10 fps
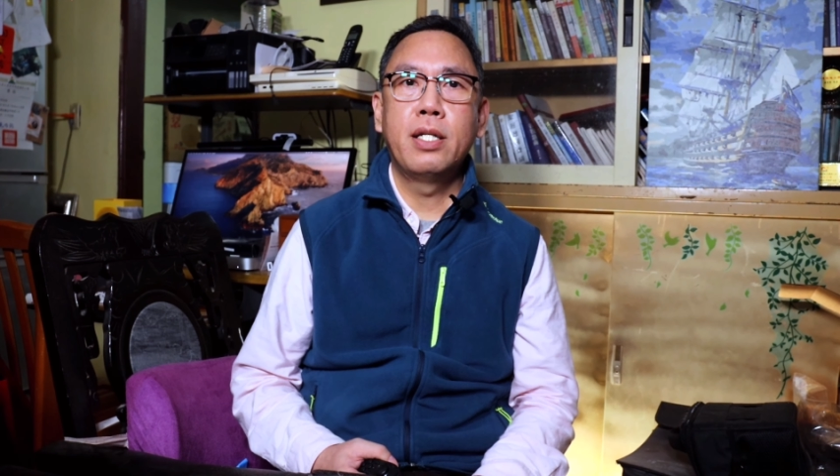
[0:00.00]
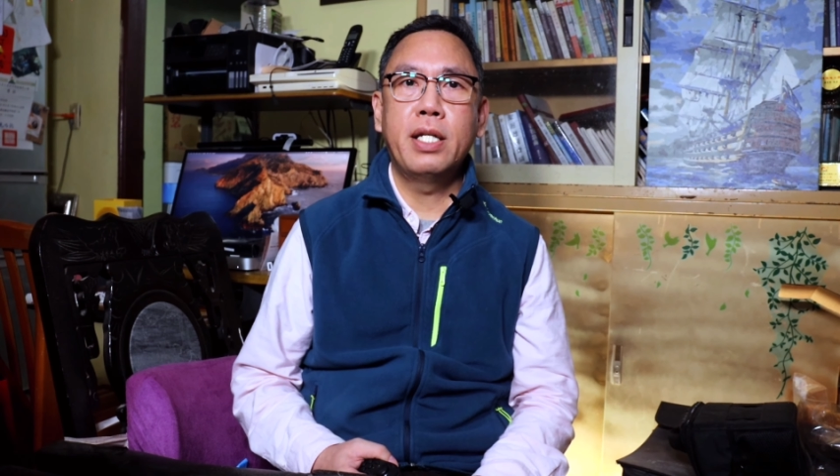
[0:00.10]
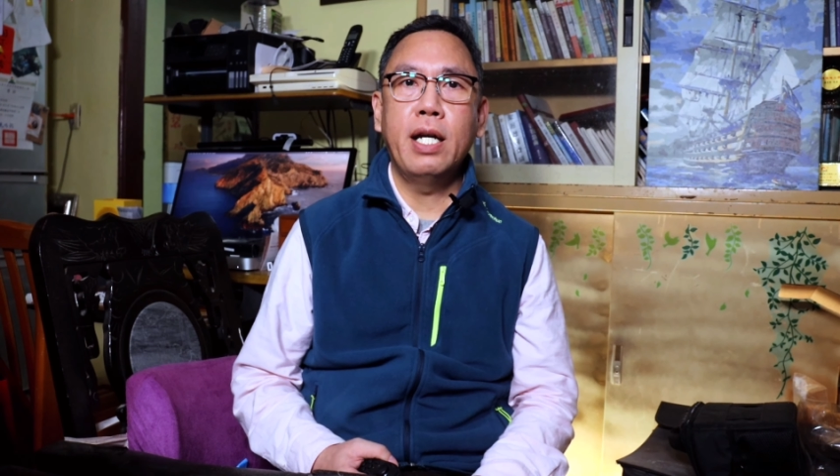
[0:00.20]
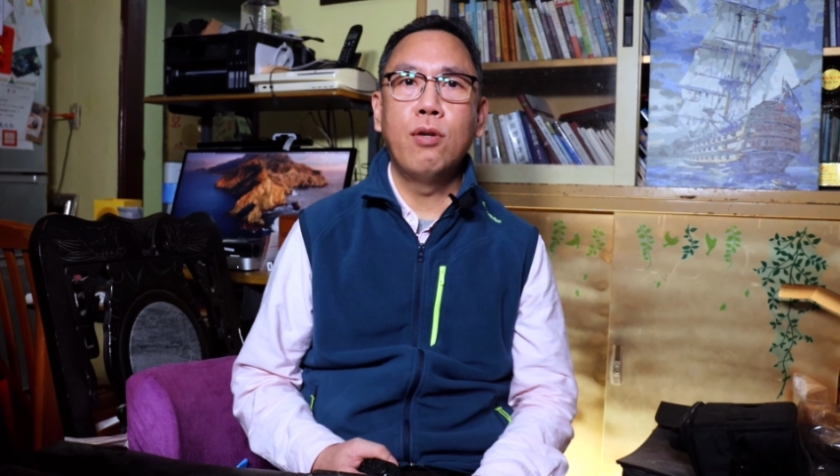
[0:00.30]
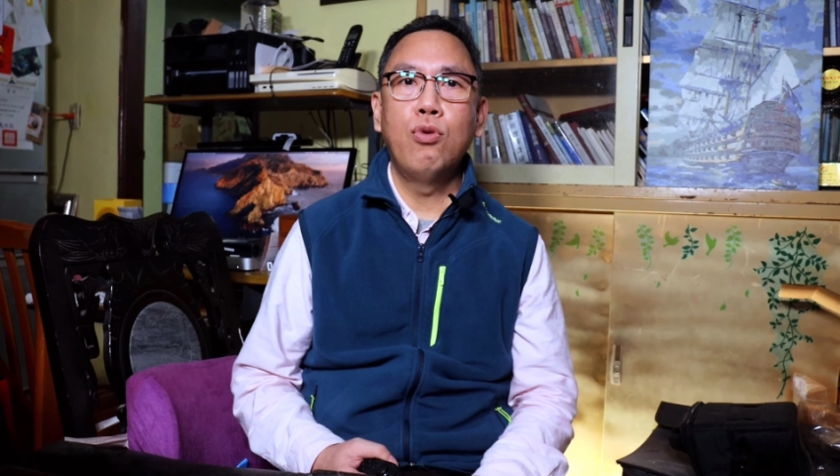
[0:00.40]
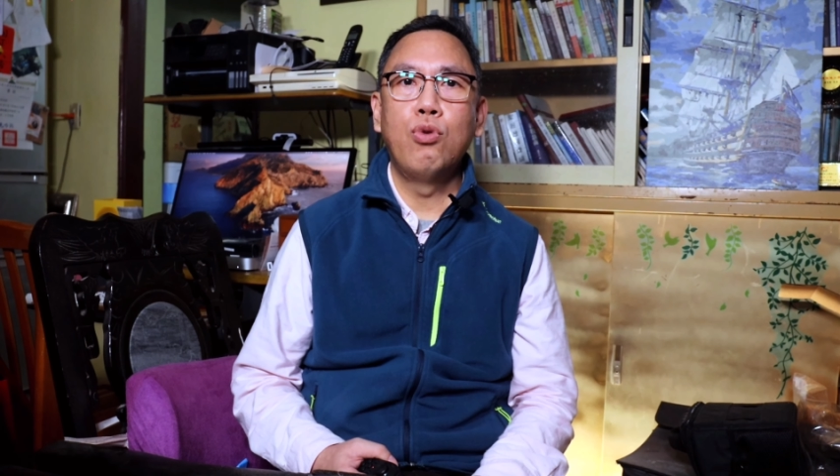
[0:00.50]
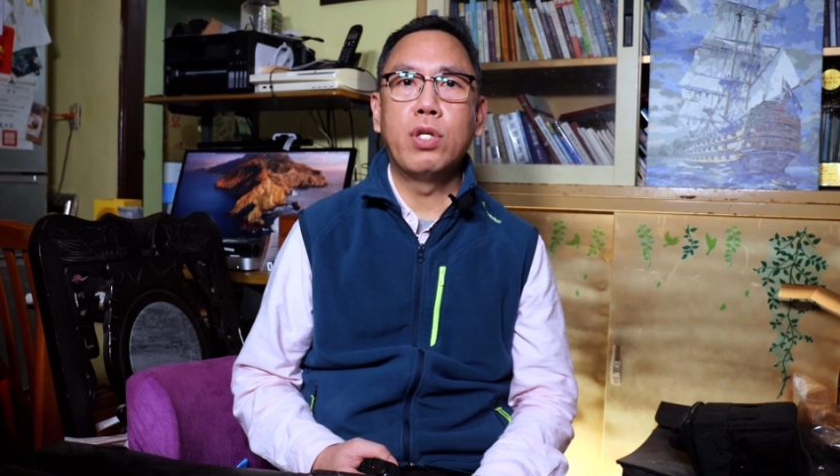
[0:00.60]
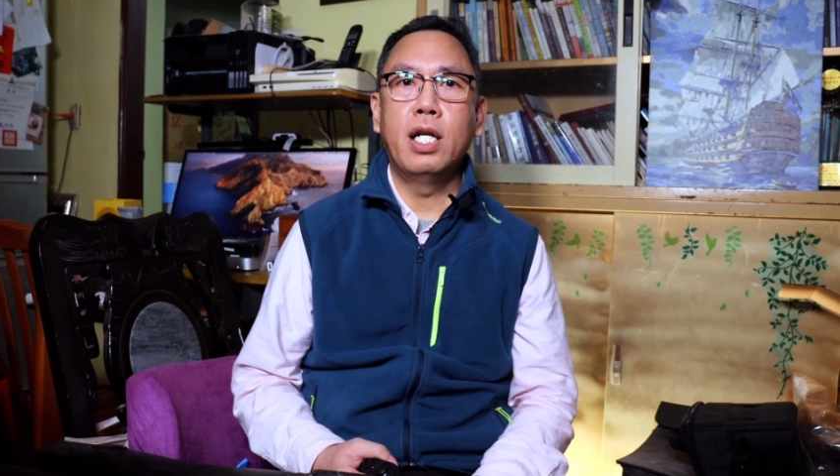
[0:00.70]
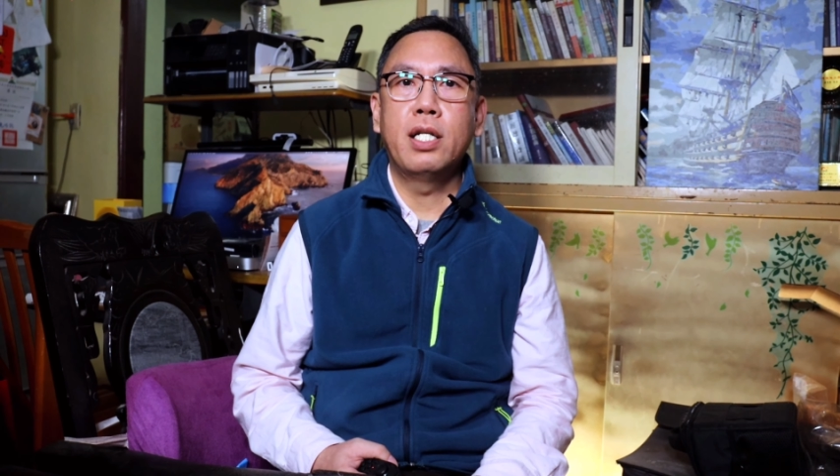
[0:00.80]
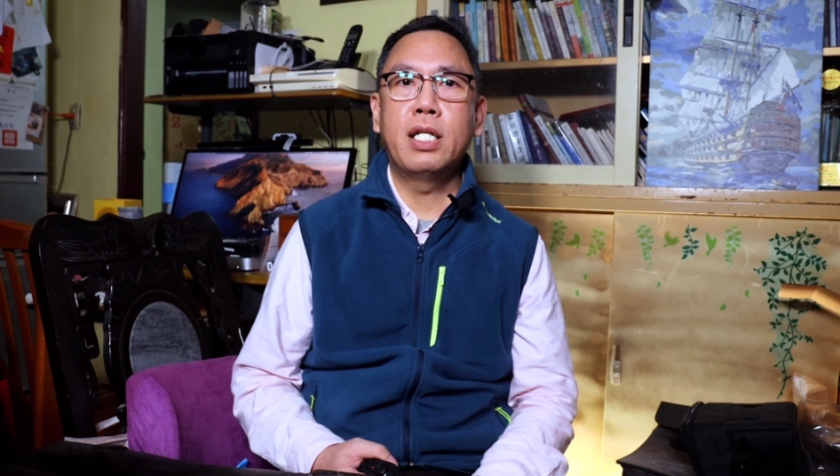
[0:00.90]
监
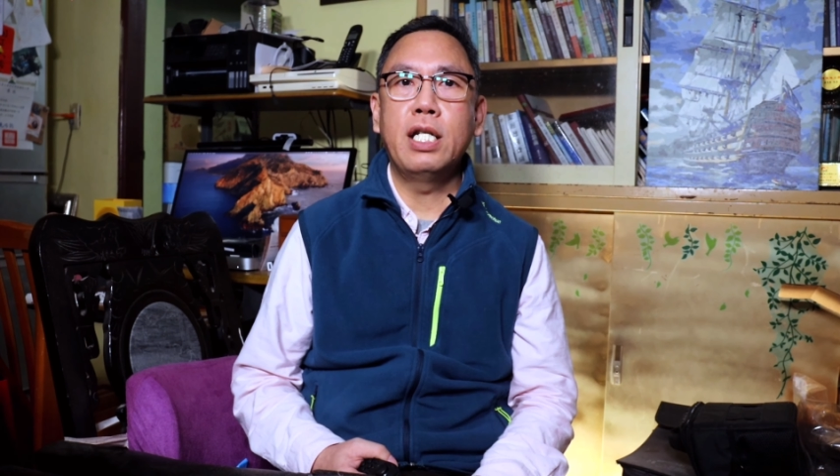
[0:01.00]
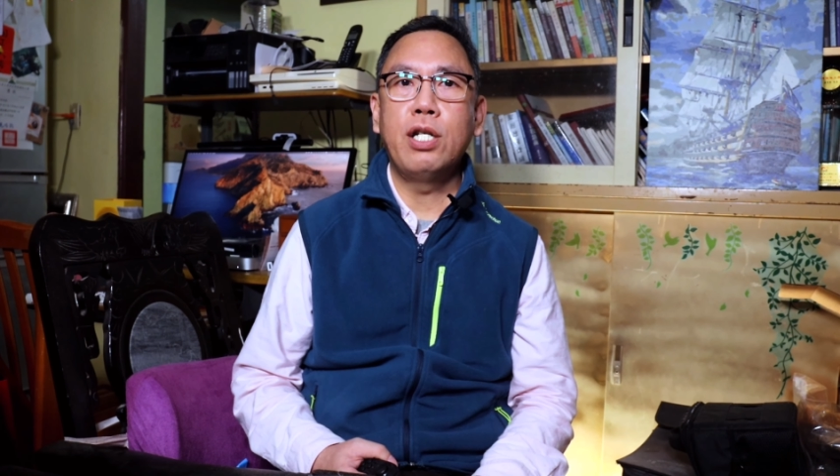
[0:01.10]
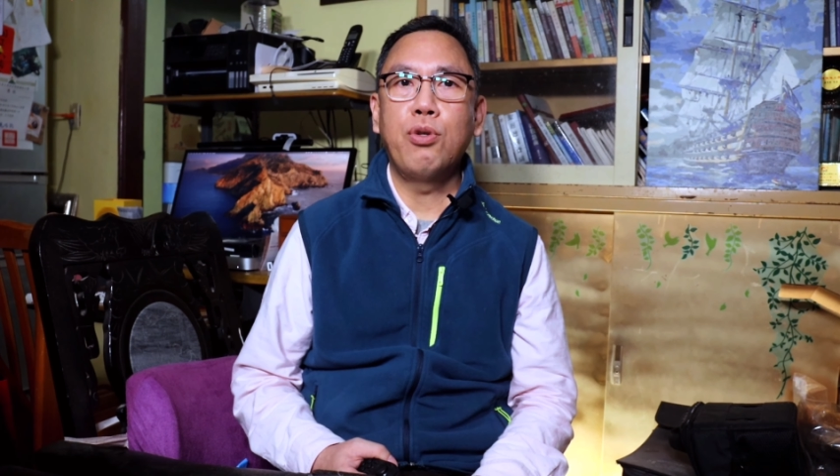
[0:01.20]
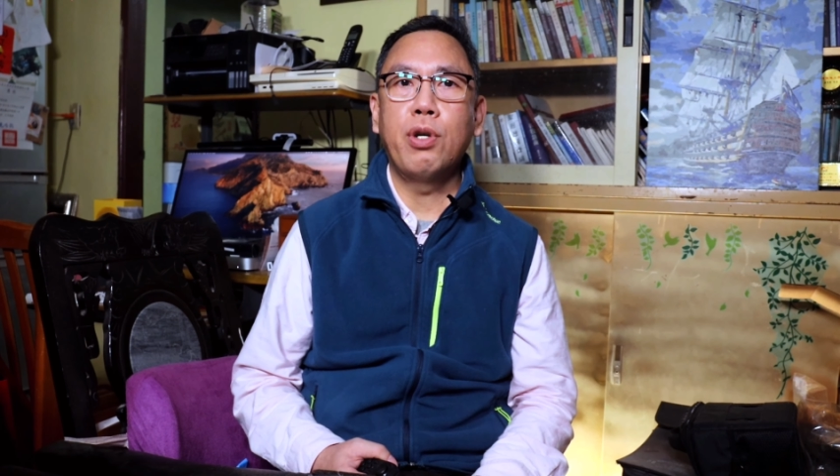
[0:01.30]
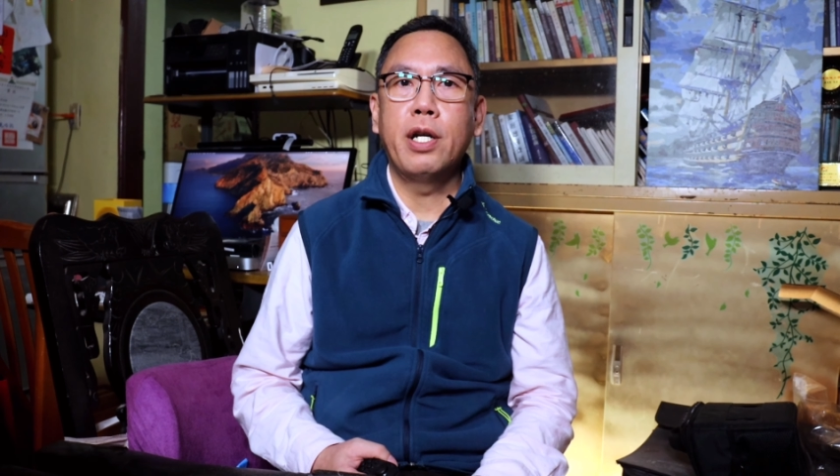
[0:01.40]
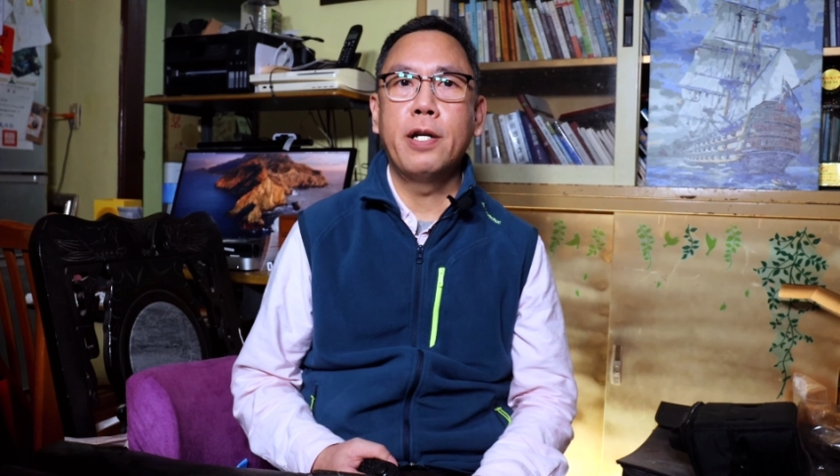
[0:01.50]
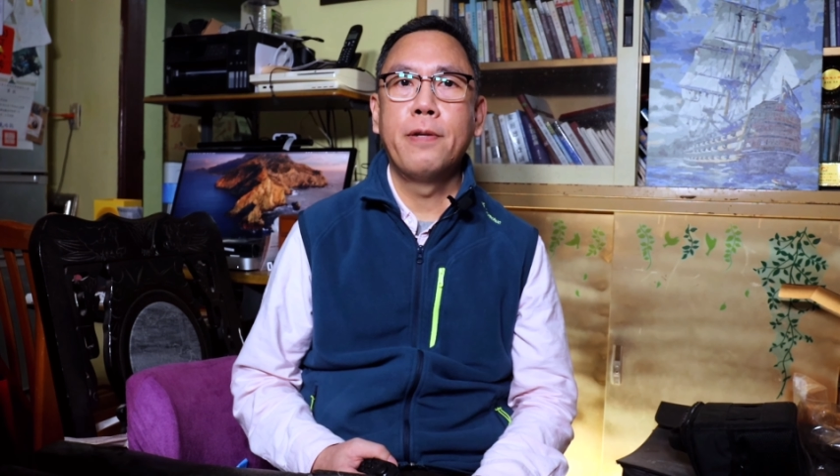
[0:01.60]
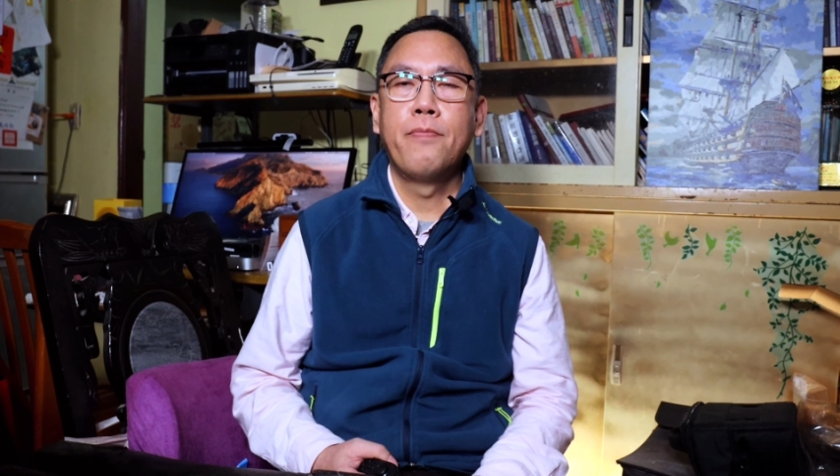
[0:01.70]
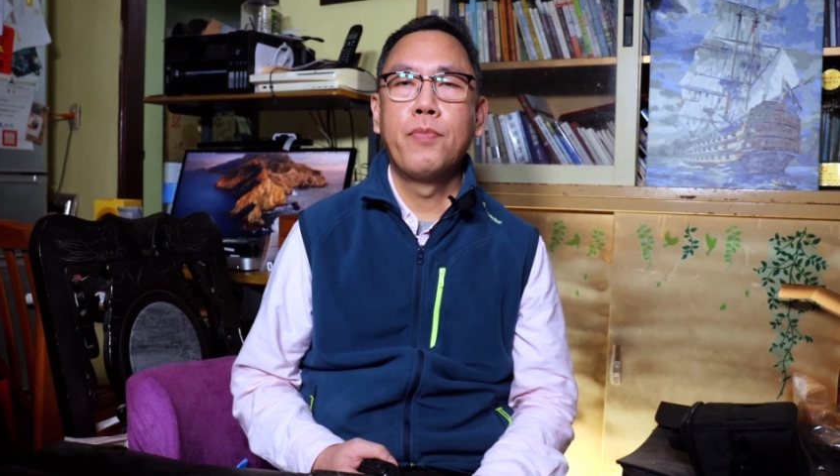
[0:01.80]
护的契约。